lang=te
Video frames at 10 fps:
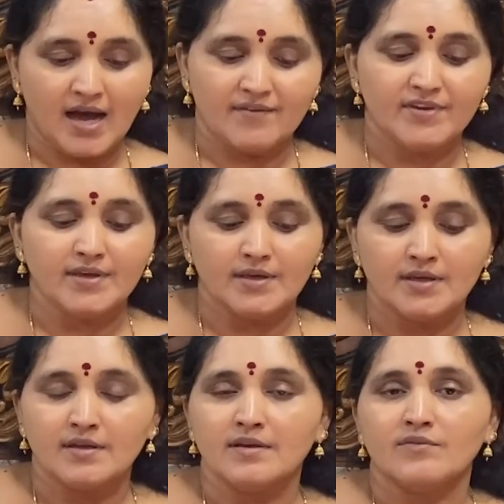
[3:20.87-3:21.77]
అవి
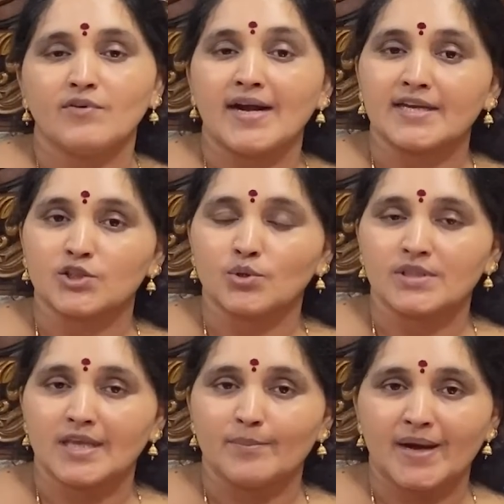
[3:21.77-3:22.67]
వాటితో
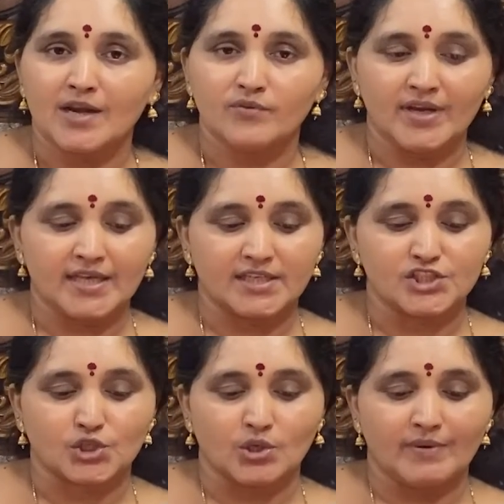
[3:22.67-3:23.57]
దీపాలు
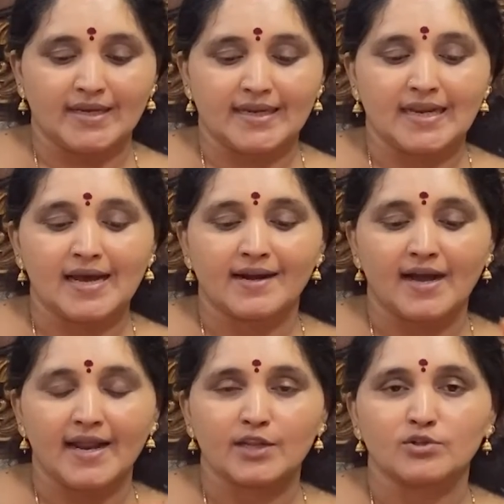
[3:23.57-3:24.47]
వెలిగించుకోవాలి ఇలా
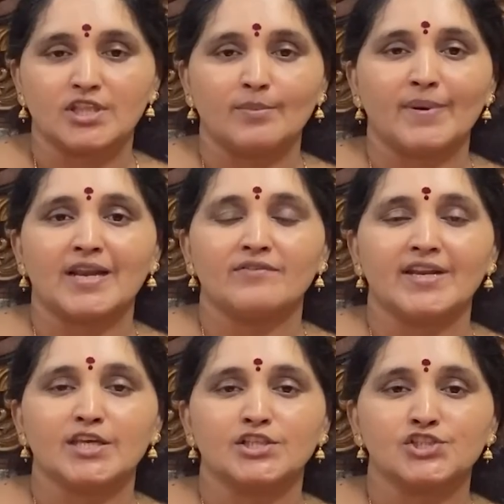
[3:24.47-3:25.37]
నాలుగు దీపాలు
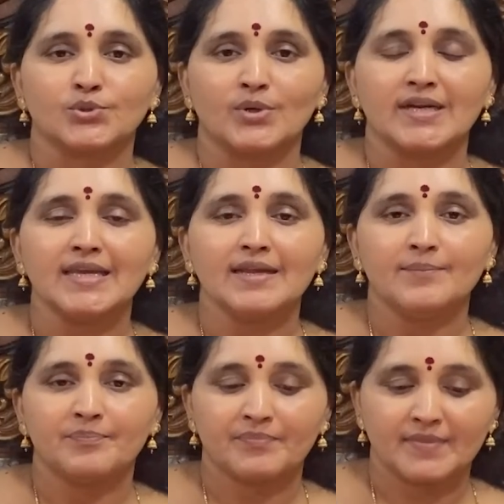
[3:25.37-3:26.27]
వెలిగించుకోండి
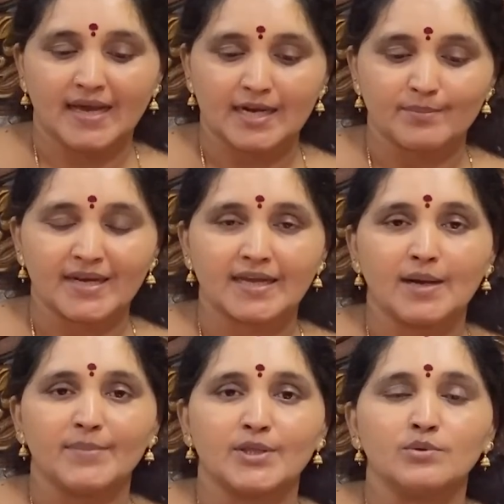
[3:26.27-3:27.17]

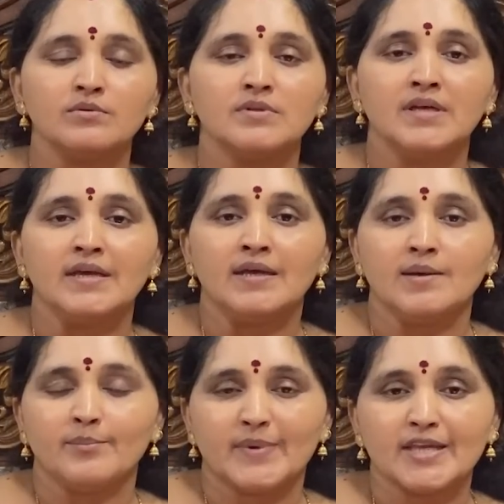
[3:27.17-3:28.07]
నార్మల్గా మీరు
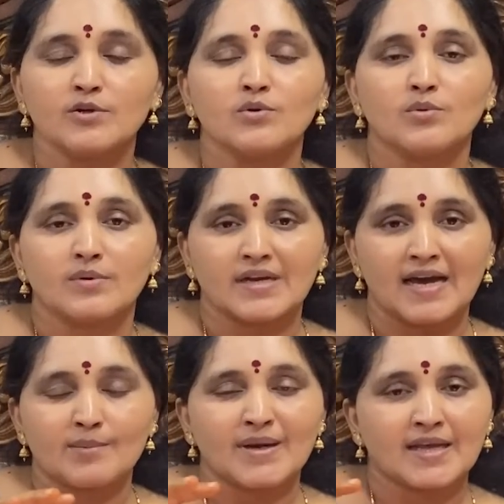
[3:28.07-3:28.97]
మీరు
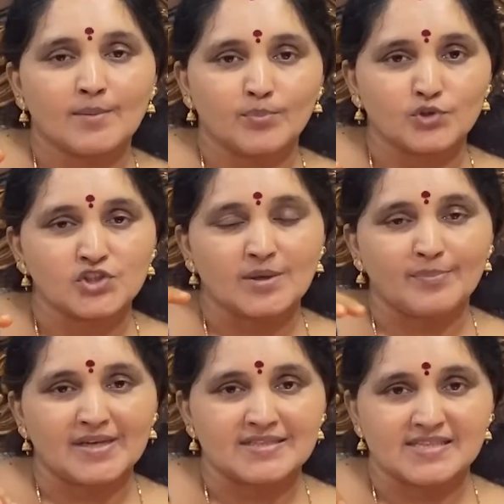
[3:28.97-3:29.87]
నార్మల్గా పూజా
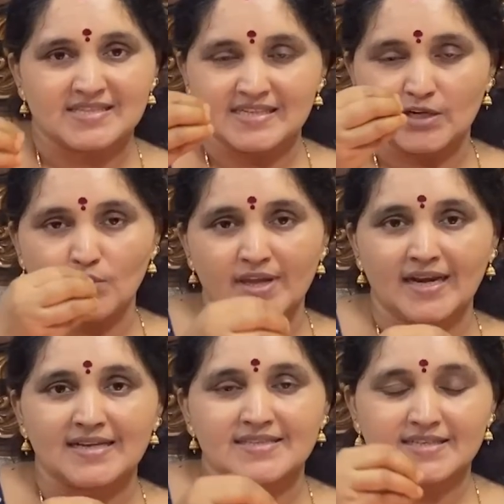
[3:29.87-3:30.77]
ప్రాసెస్ ఇంట్లో
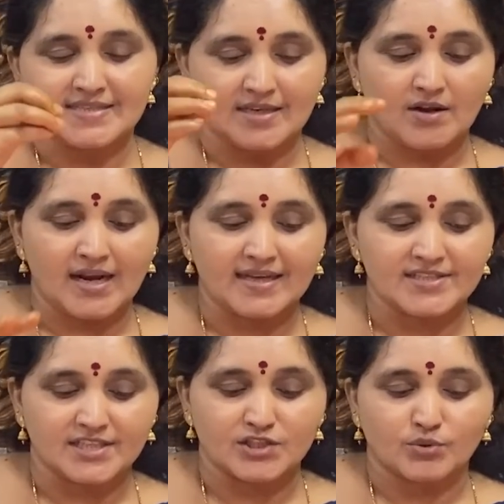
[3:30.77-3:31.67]
ఎలా చేస్తారో అలా
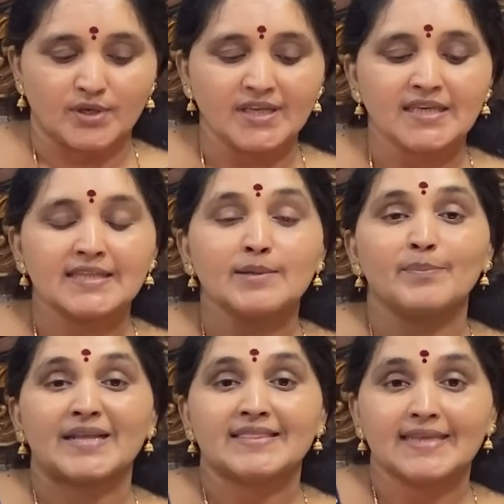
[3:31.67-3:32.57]
చేసుకొని ఇది
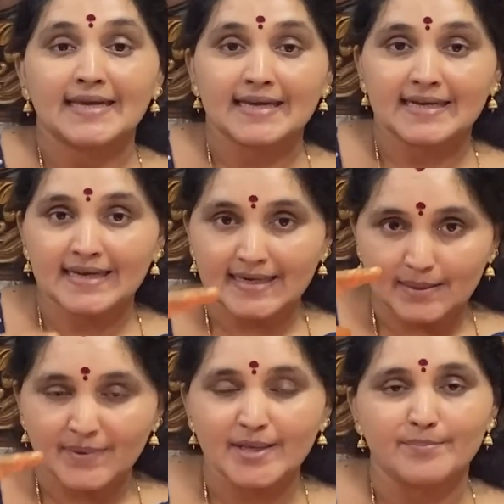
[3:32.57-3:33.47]
ప్రత్యేకంగా
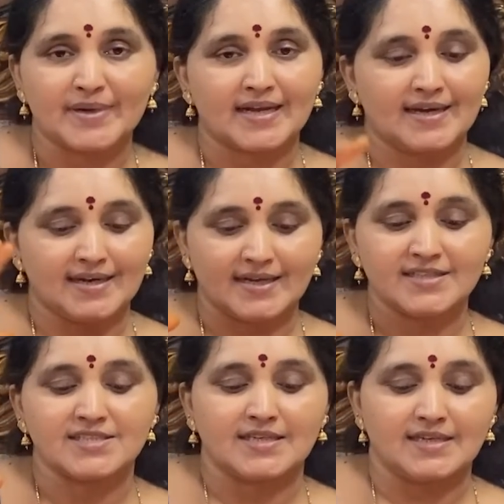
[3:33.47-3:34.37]
రెమెడీ ప్రకారంగా
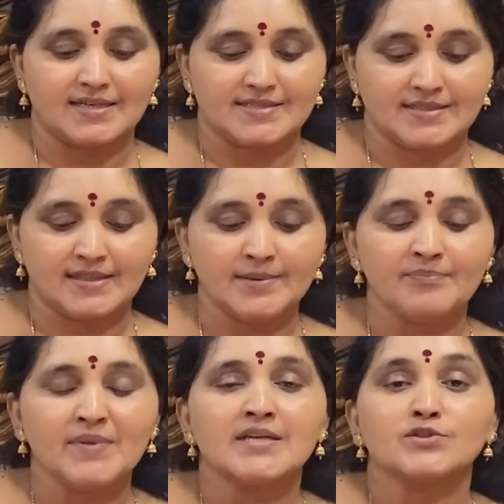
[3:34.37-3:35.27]
చేయాల్సింది
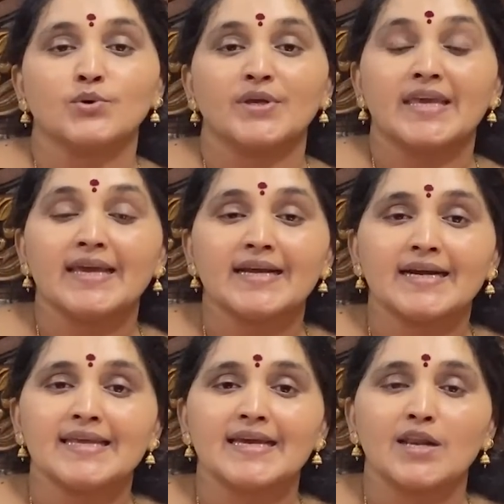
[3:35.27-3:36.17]
సో ఏ
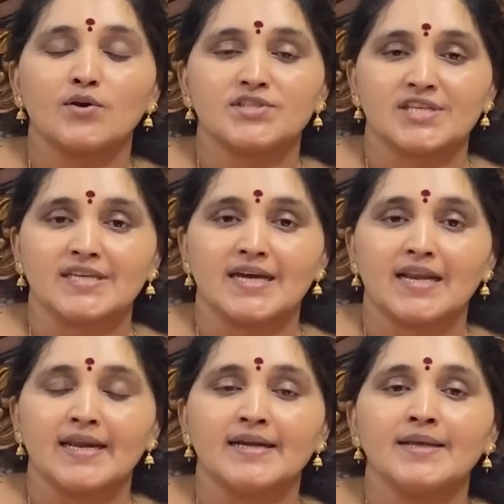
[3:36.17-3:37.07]
గడియల్లో
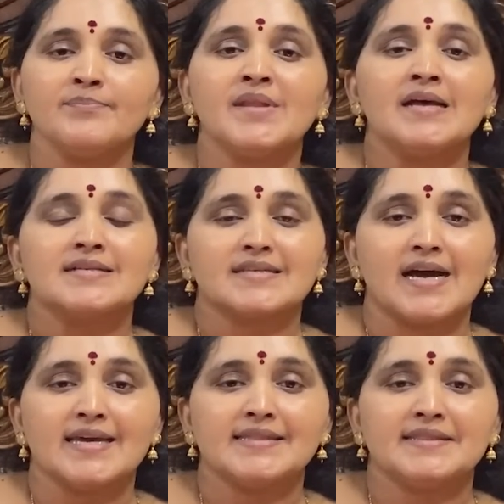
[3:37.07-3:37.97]
చేయాలి అంటే
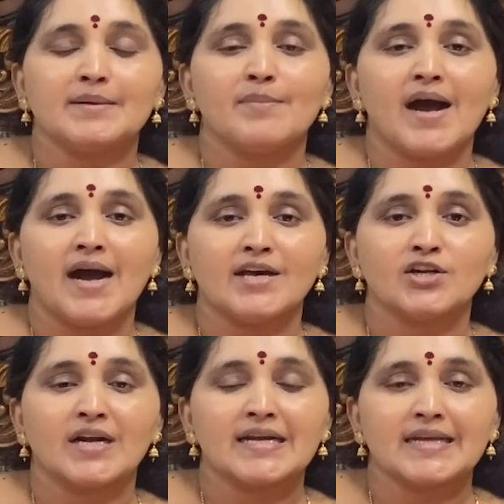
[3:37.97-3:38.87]
సాయంత్రం ఆరు
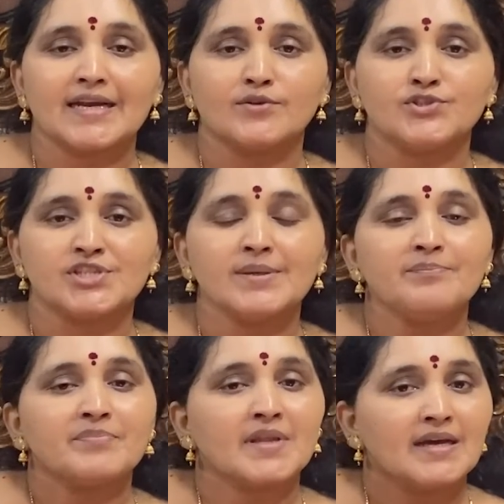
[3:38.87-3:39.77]
గంటల నుంచి
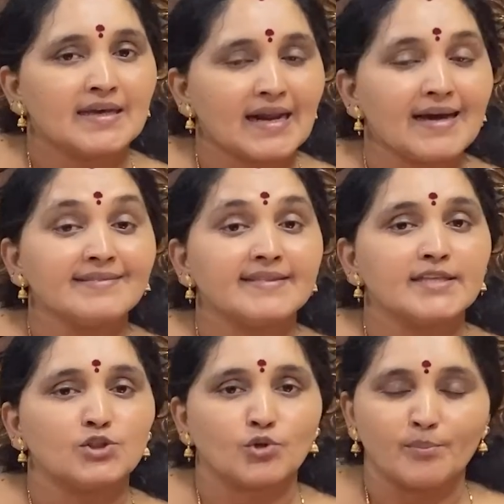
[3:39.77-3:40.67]
రాత్రి
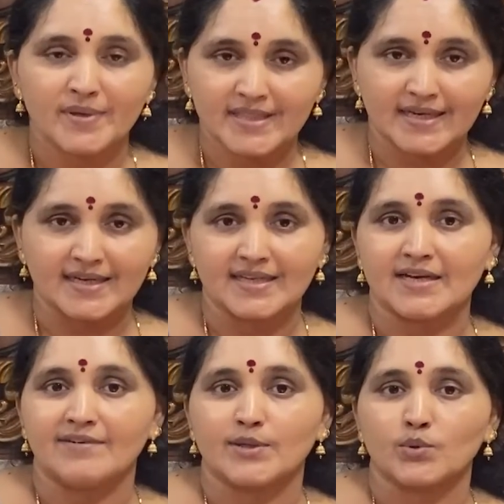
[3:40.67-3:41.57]
తొమ్మిది
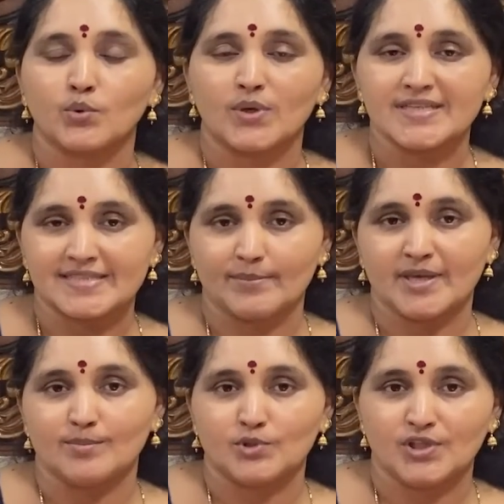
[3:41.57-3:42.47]
గంటల వరకు కూడా
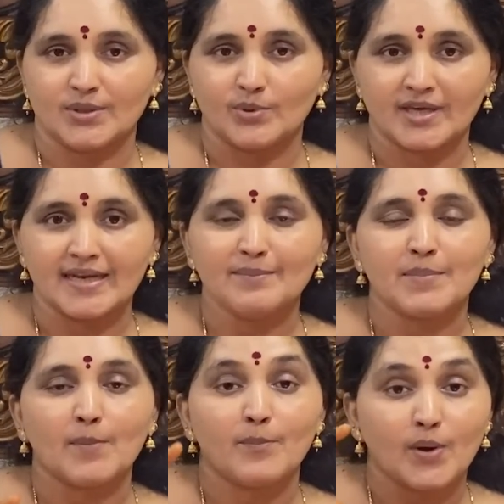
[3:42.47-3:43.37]
సమయం ఉంది ఓకేనా
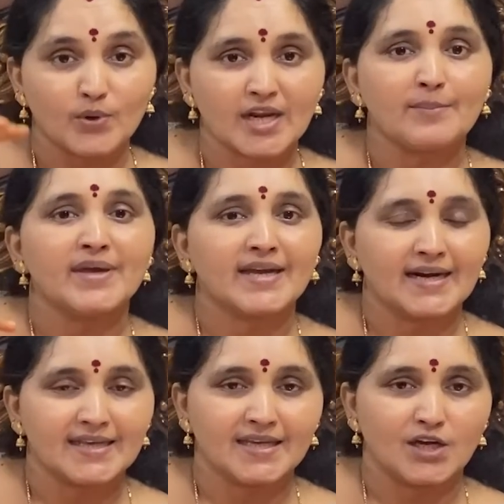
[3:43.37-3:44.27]
మా పౌర్ణమి
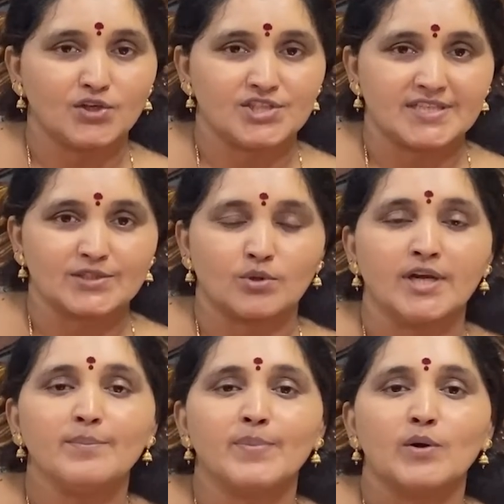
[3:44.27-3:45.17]
గడియల్లో
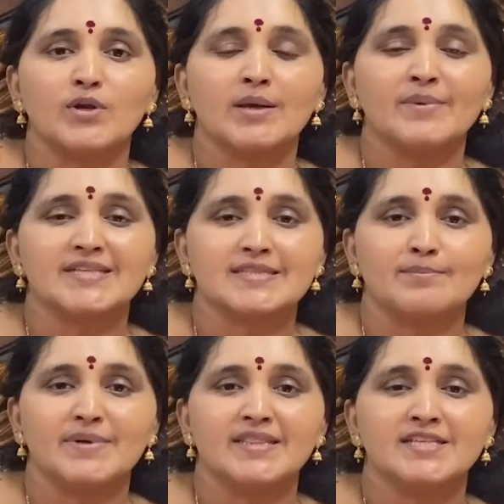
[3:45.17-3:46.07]
చేసుకోండి పౌర్ణమికి
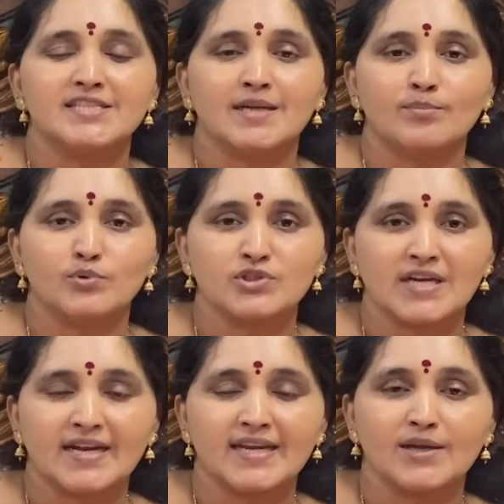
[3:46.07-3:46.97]
సంబంధించిన
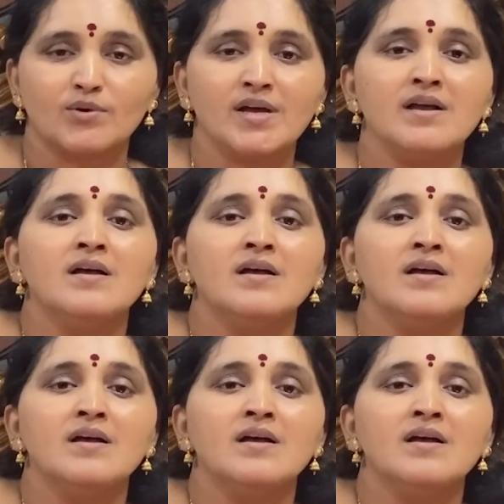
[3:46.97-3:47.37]
పూజలన్నీ కూడా